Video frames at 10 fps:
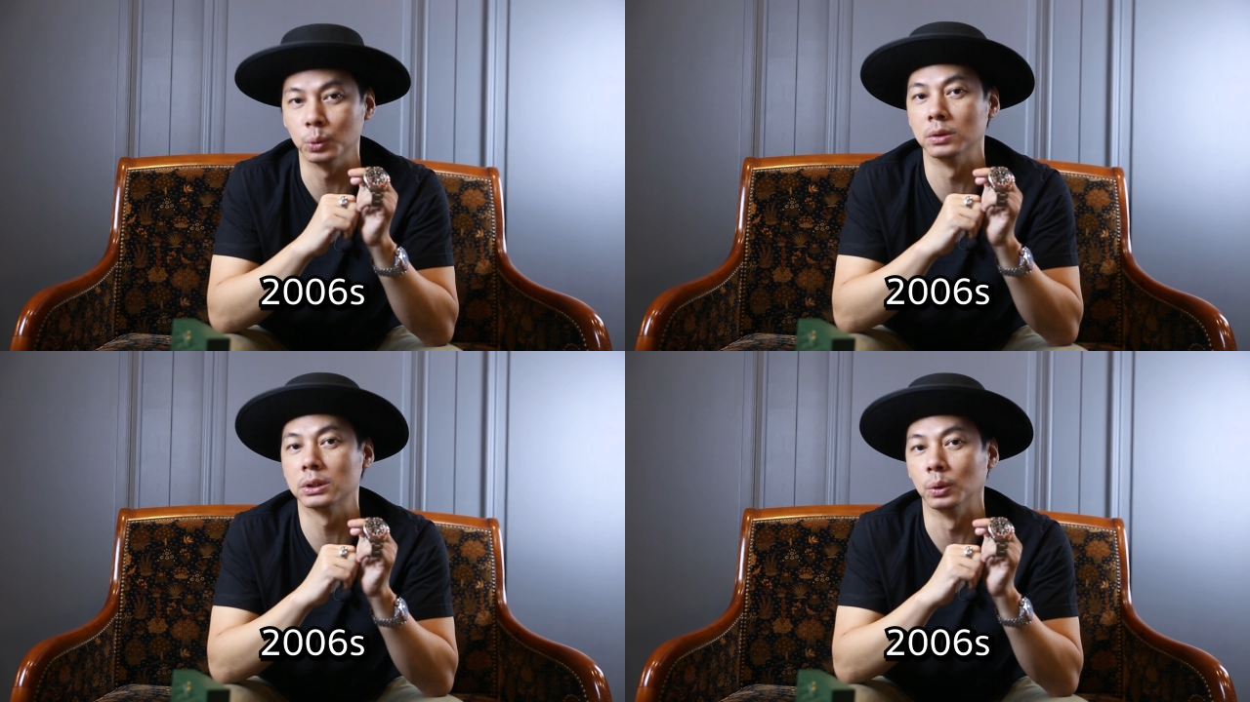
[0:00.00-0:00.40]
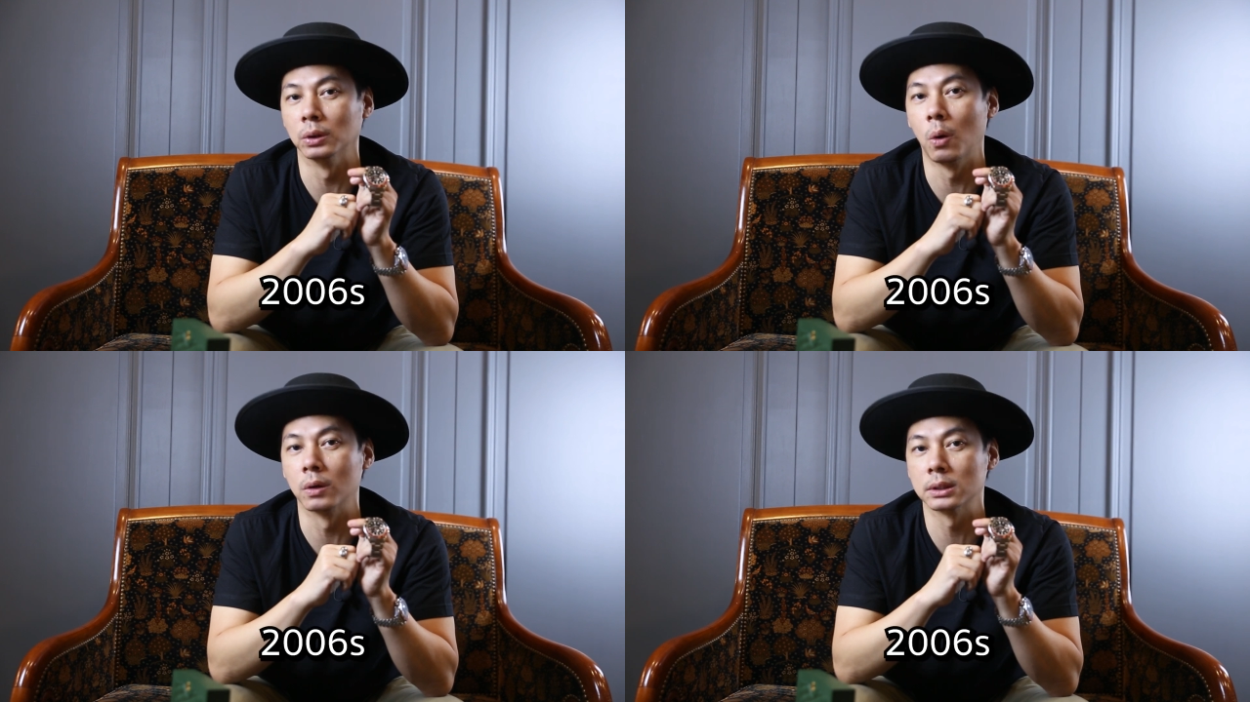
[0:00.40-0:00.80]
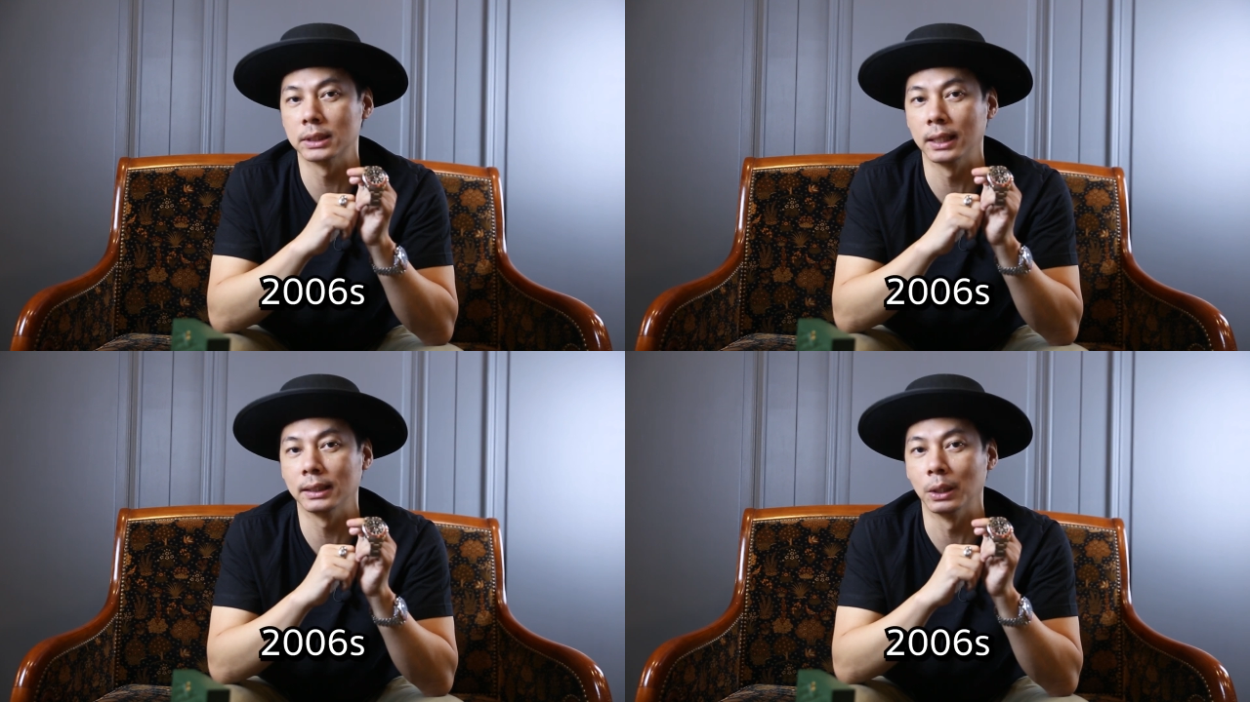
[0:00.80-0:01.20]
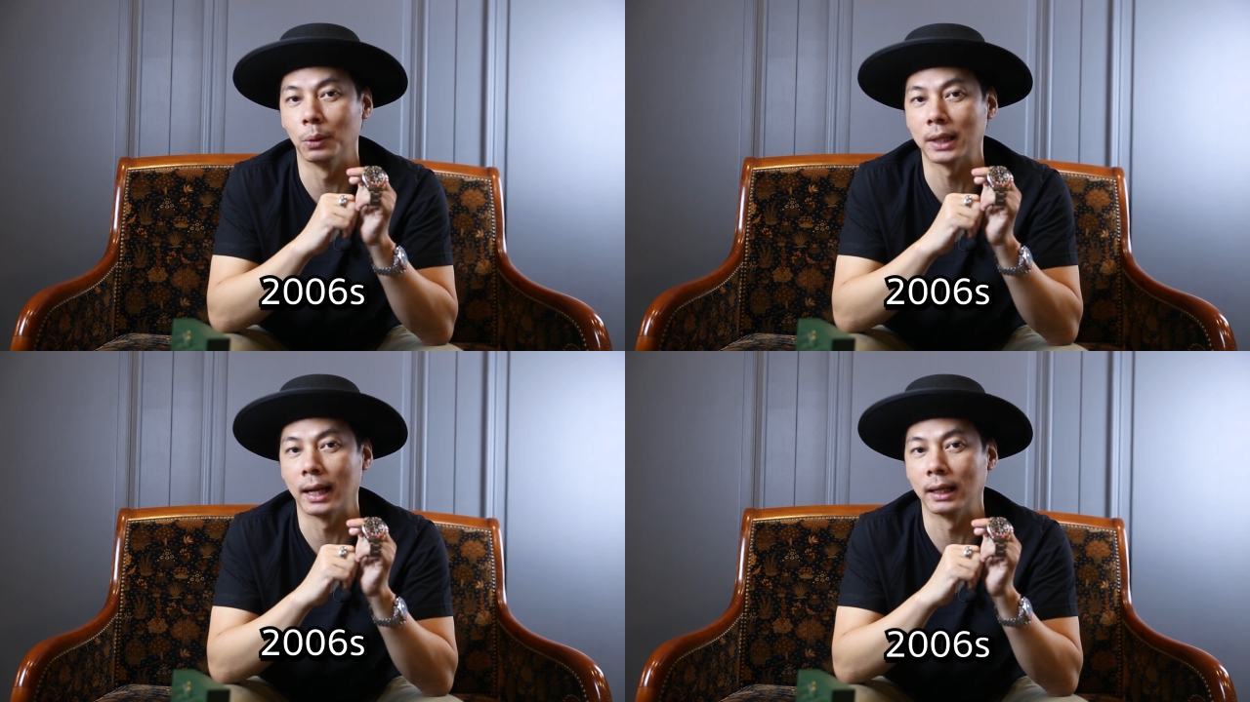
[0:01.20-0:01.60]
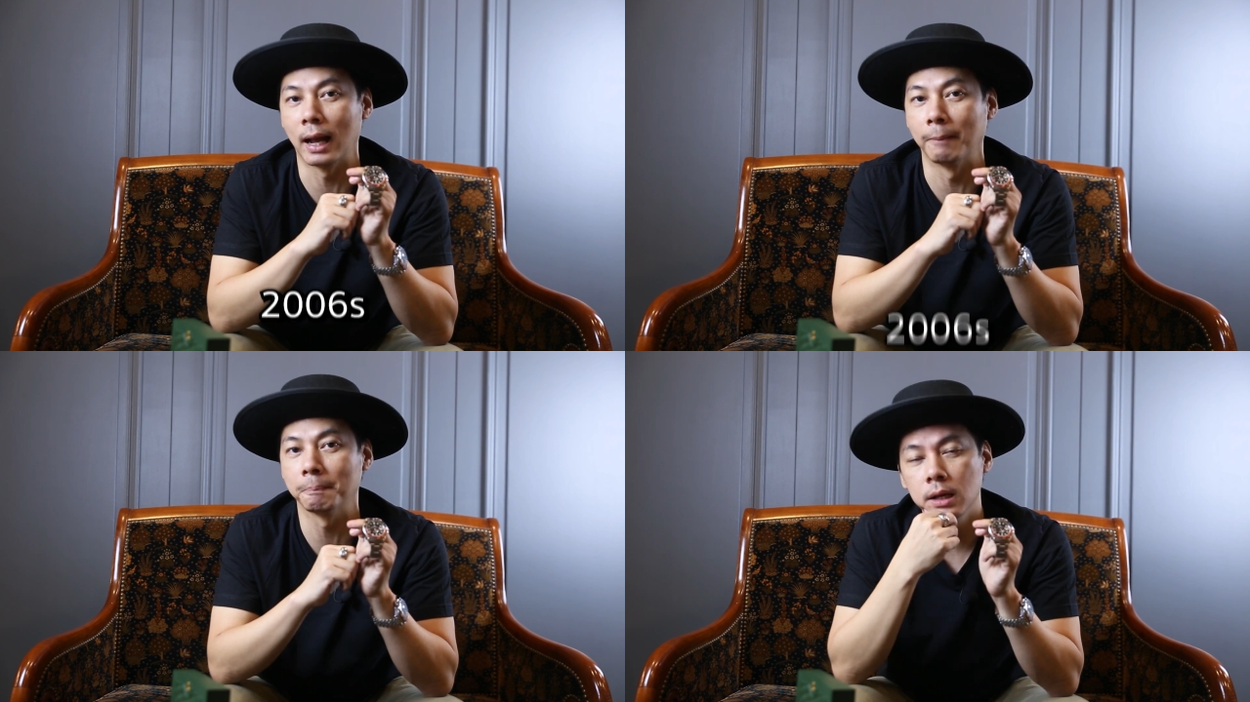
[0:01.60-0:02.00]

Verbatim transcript: 2006เช่นเดียวกันนะครับ